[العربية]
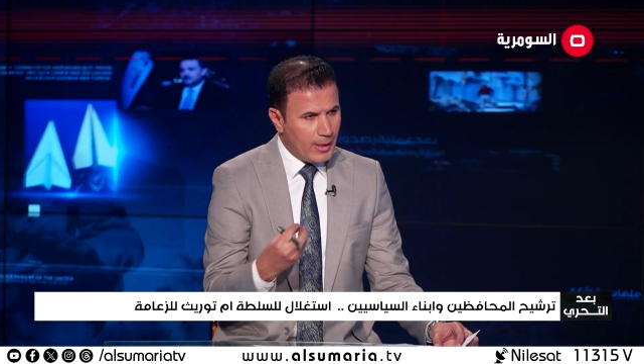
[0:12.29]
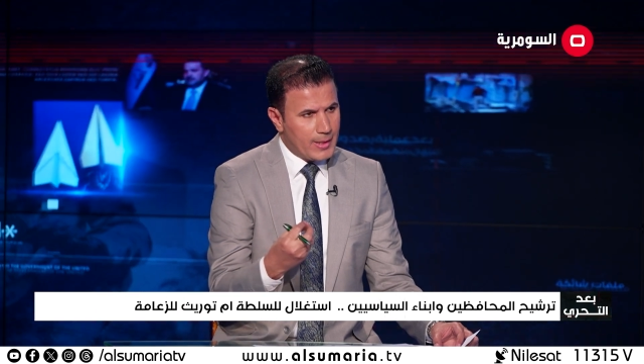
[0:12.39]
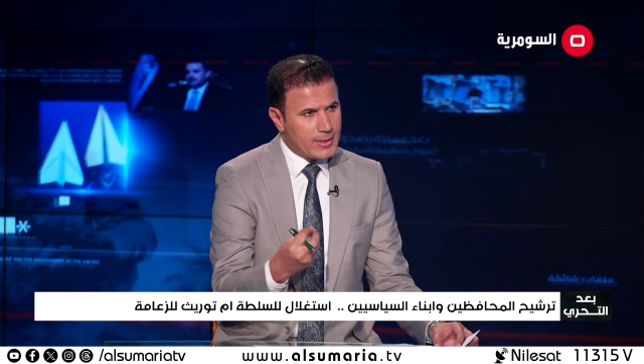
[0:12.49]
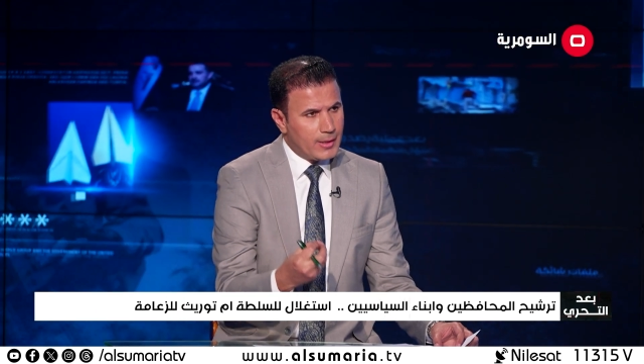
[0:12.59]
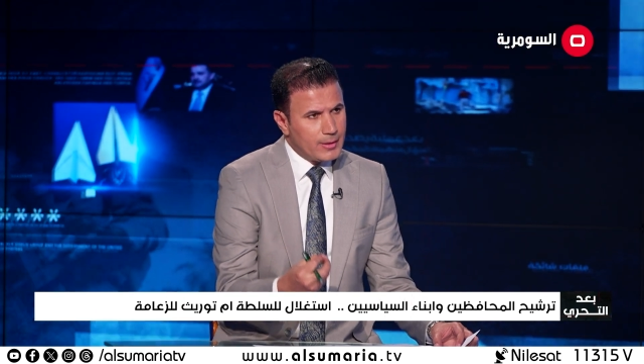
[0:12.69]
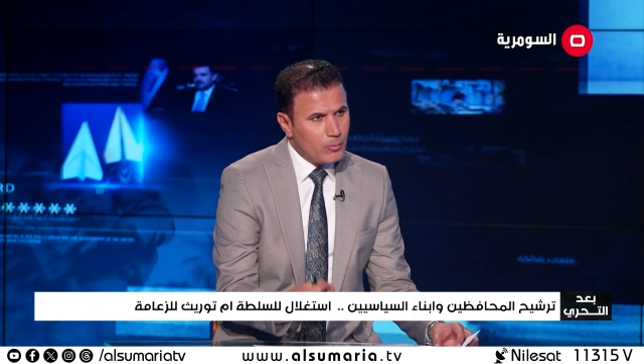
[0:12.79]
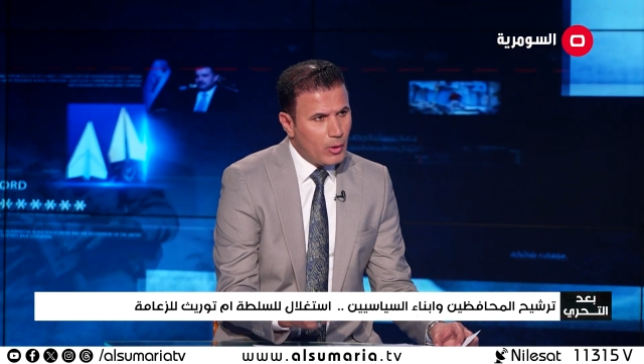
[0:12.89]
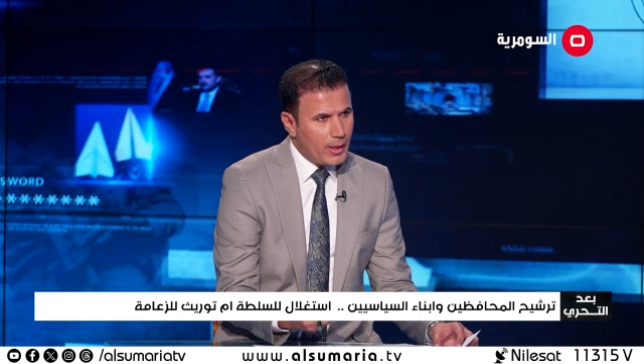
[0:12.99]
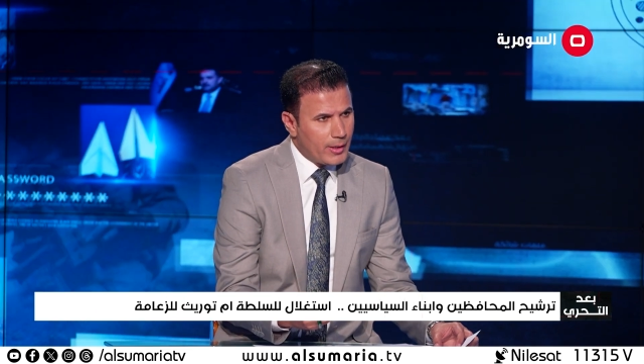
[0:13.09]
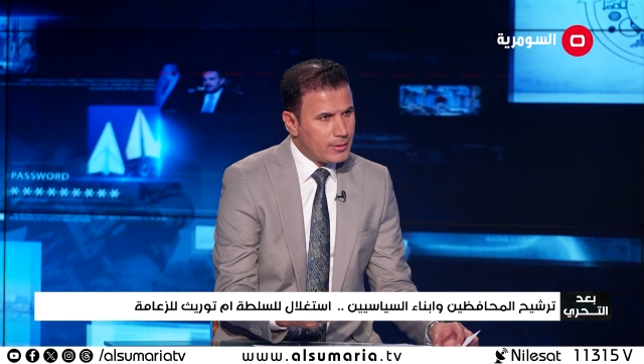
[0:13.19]
هسه عندنا
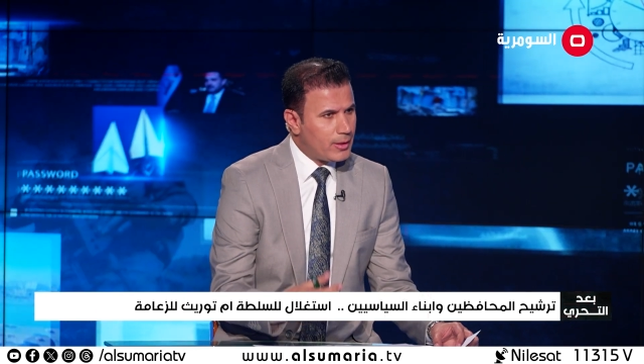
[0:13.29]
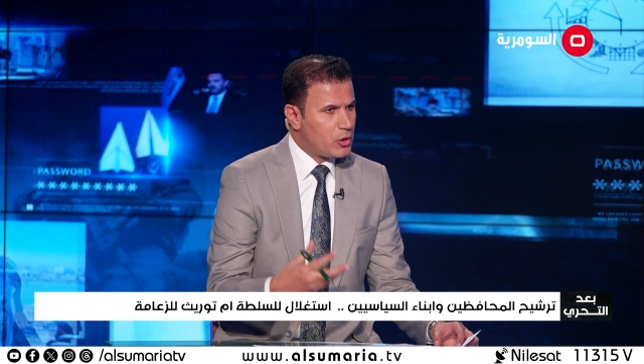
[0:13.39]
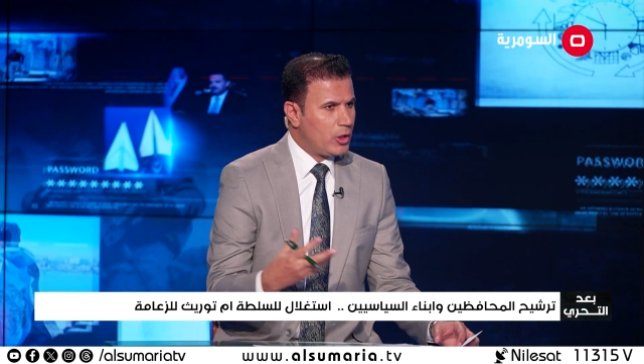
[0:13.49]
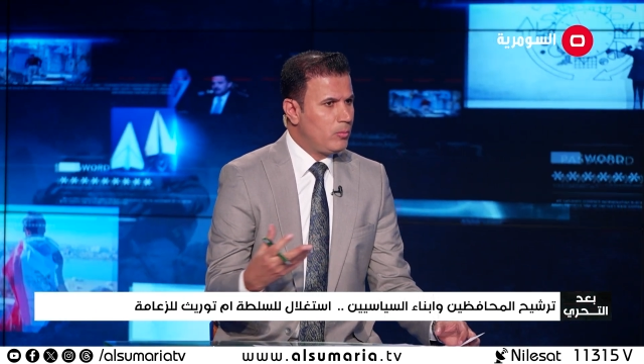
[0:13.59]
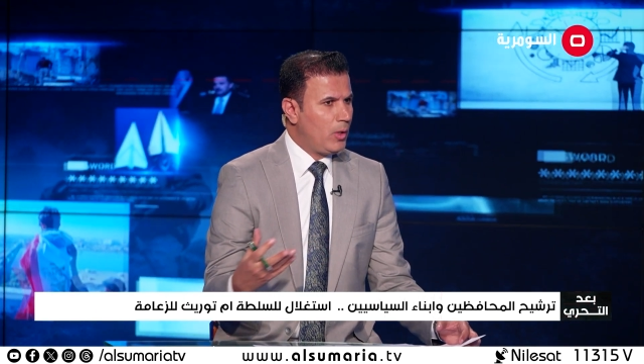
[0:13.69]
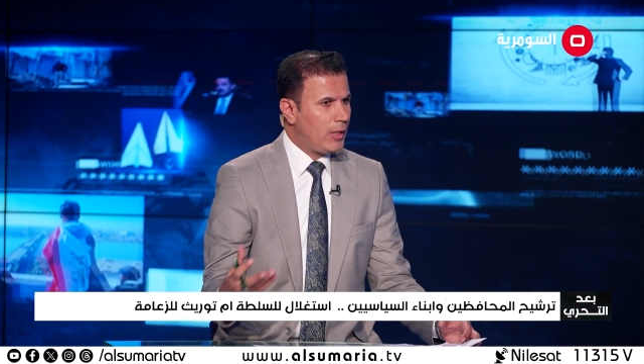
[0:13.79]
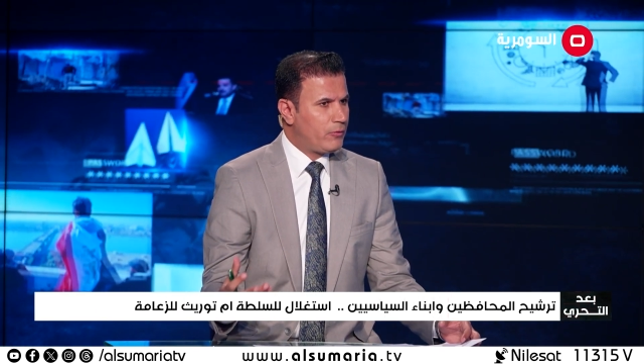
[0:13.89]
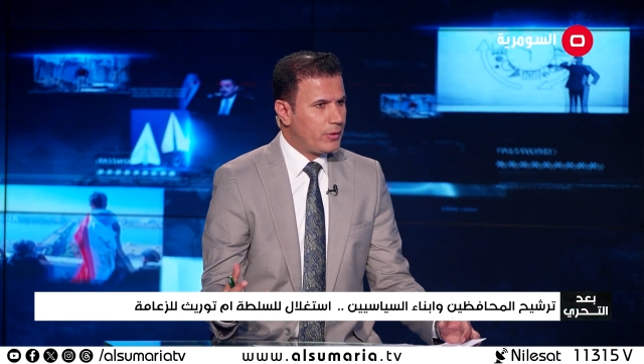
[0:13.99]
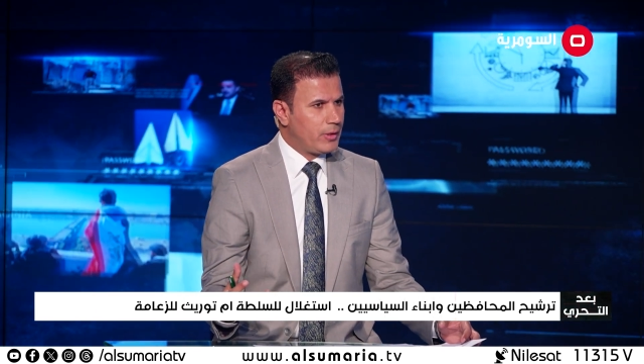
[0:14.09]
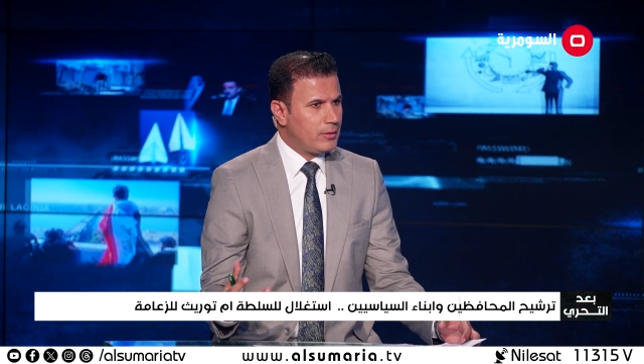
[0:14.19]
مؤخرا ترشيح
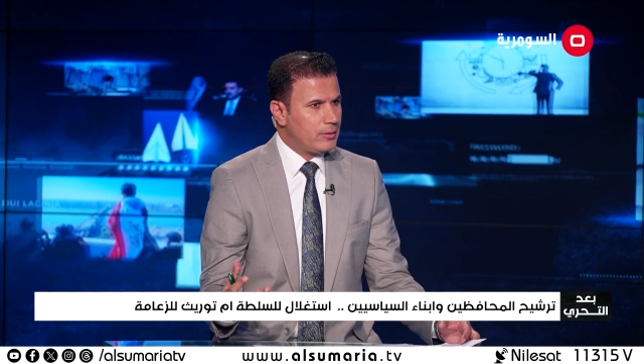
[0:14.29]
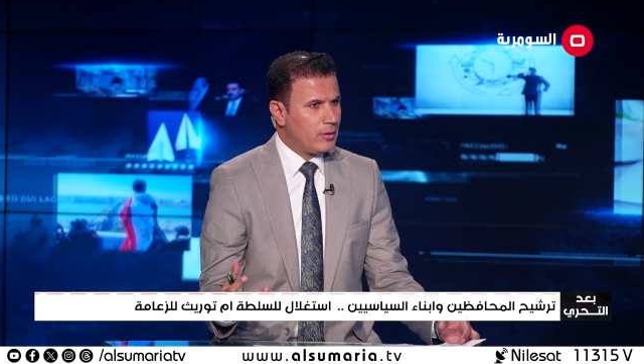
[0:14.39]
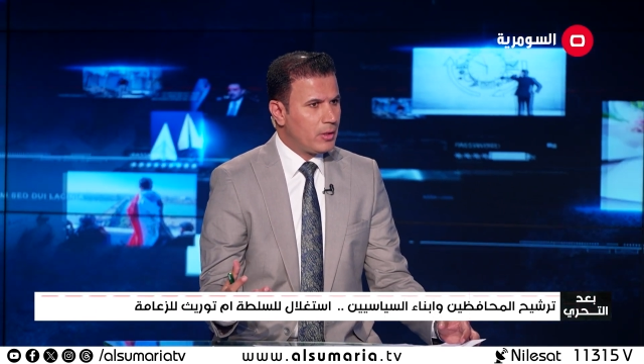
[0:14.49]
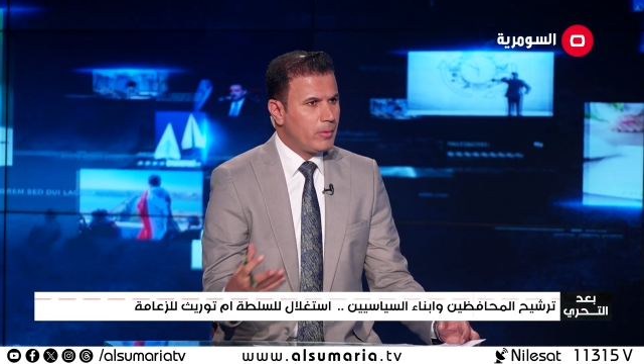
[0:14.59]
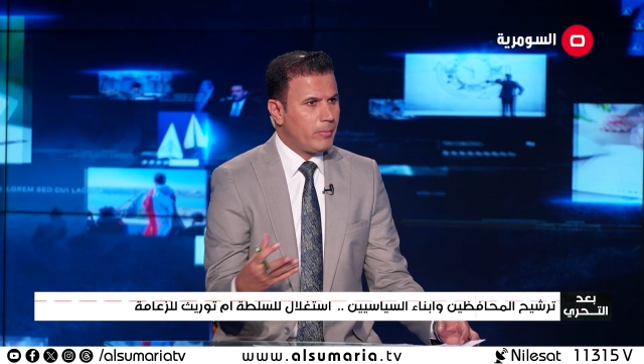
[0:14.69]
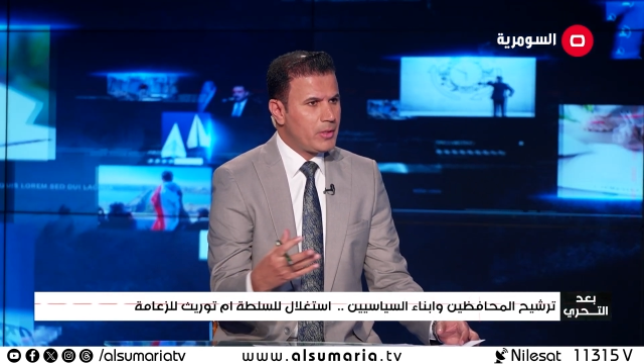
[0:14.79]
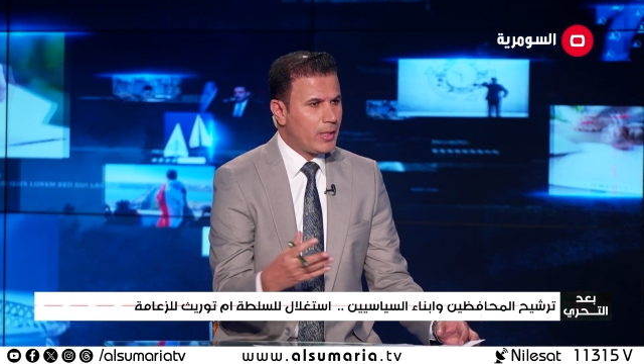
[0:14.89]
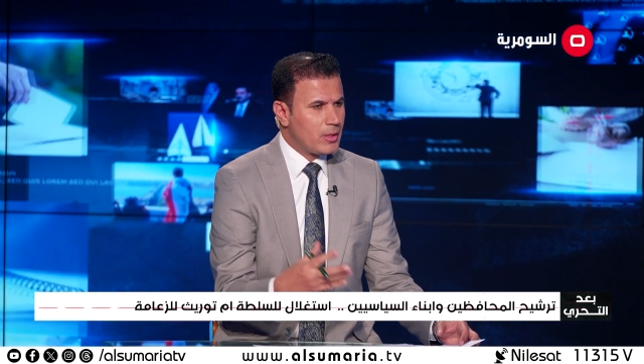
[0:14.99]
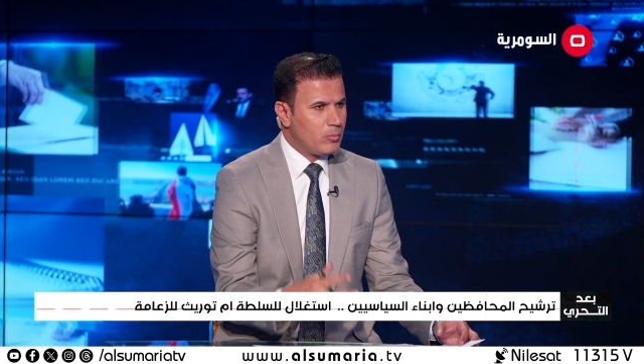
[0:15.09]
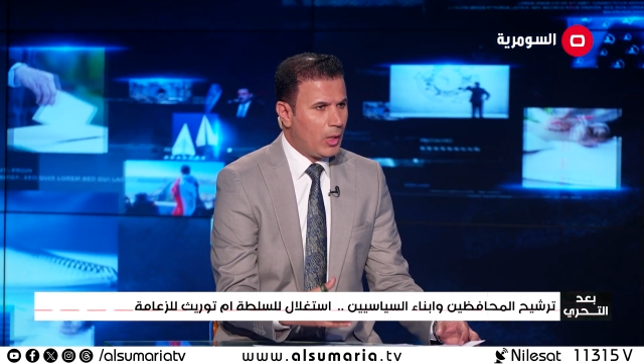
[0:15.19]
المحافظين ضمن
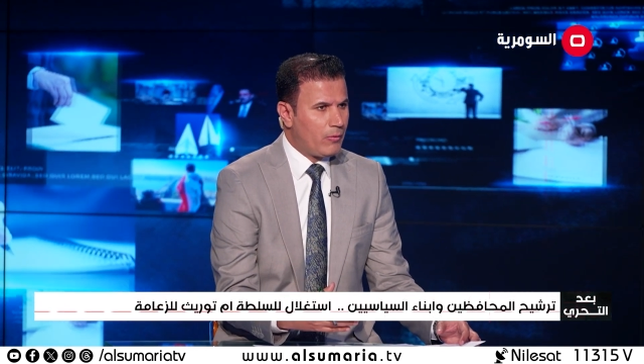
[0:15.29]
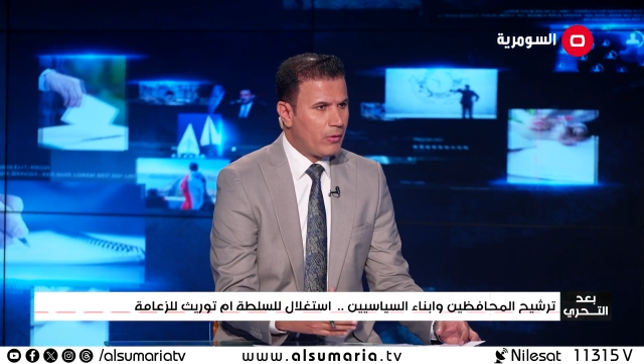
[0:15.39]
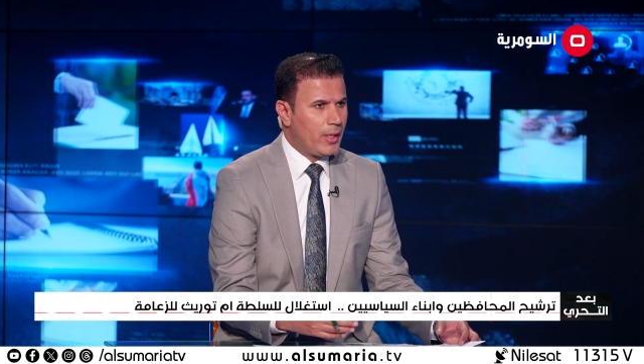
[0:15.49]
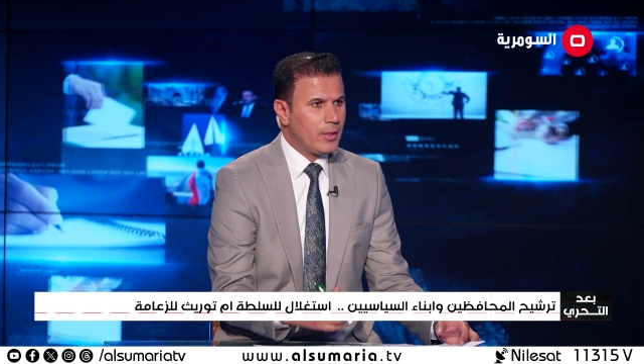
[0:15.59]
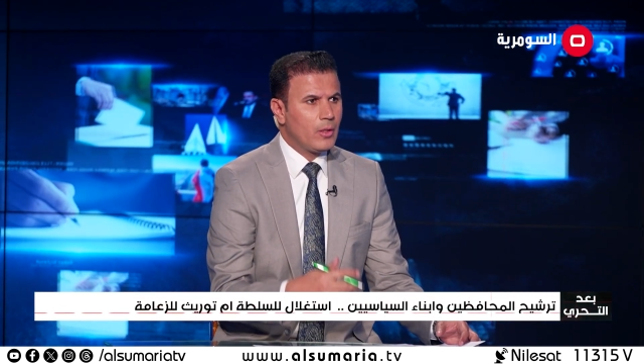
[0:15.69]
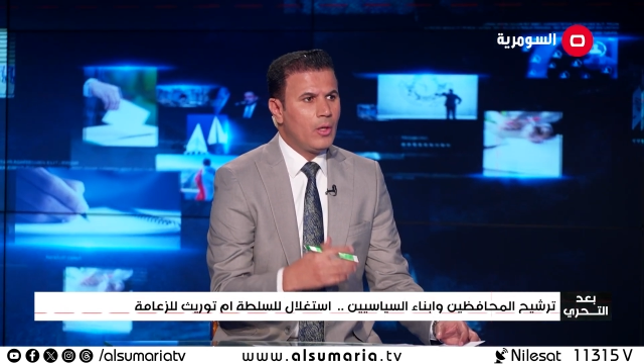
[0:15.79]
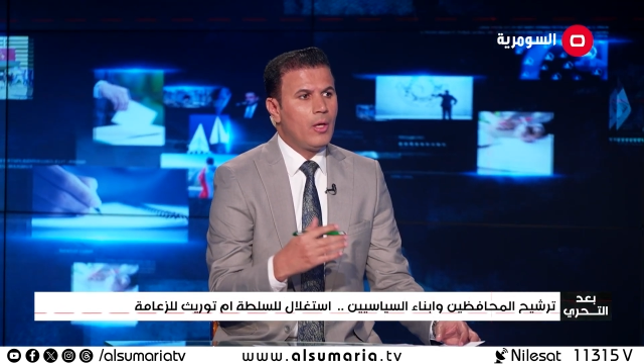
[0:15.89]
مجالس المحافظات